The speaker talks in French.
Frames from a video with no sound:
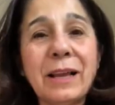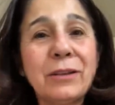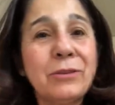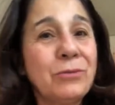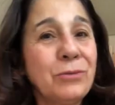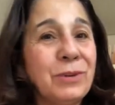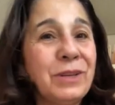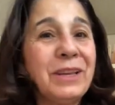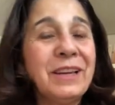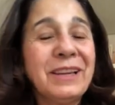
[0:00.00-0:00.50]
Là,
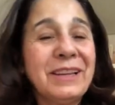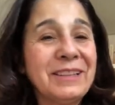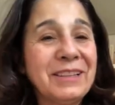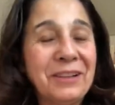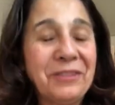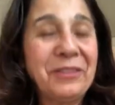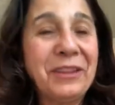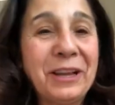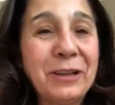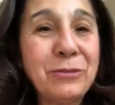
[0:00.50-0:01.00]
tu es
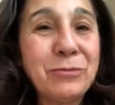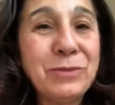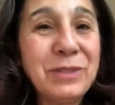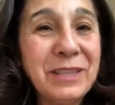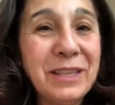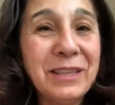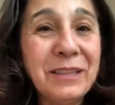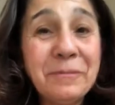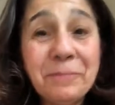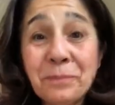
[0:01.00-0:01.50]
dans ta
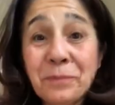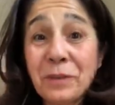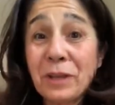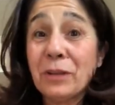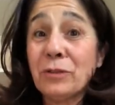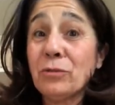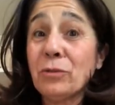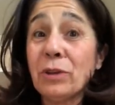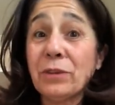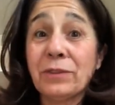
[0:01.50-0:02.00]
cuisine
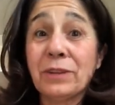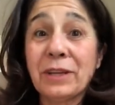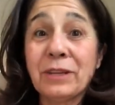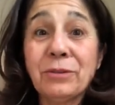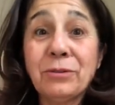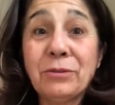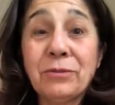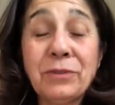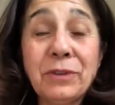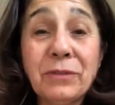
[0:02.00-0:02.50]
et tu es en
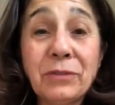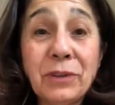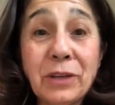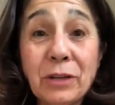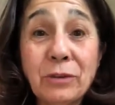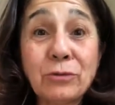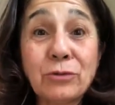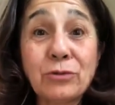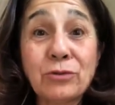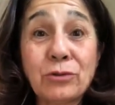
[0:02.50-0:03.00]
train de
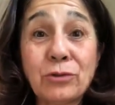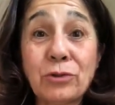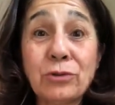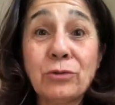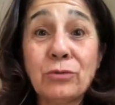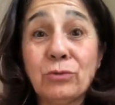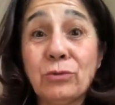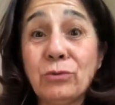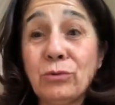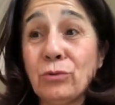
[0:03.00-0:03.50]
vivre quelque
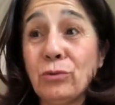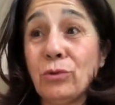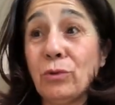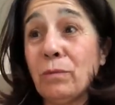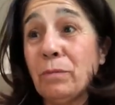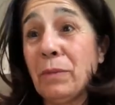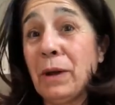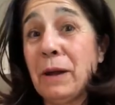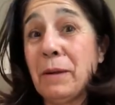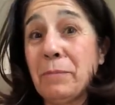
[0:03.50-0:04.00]
chose où tu
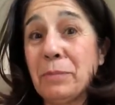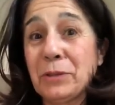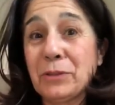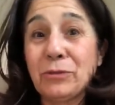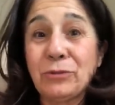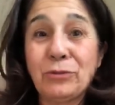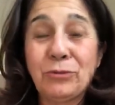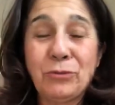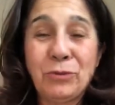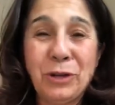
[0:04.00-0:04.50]
te bats
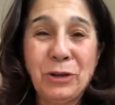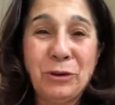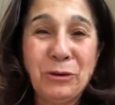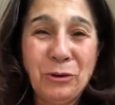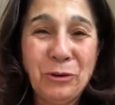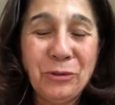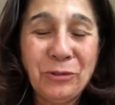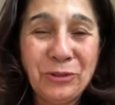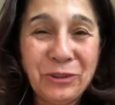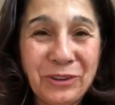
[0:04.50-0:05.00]
parce que tu es
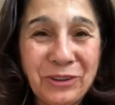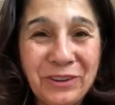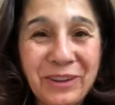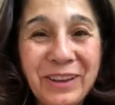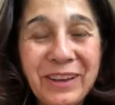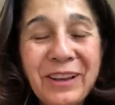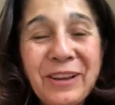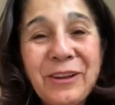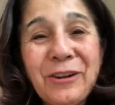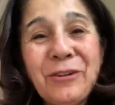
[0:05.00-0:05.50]
contre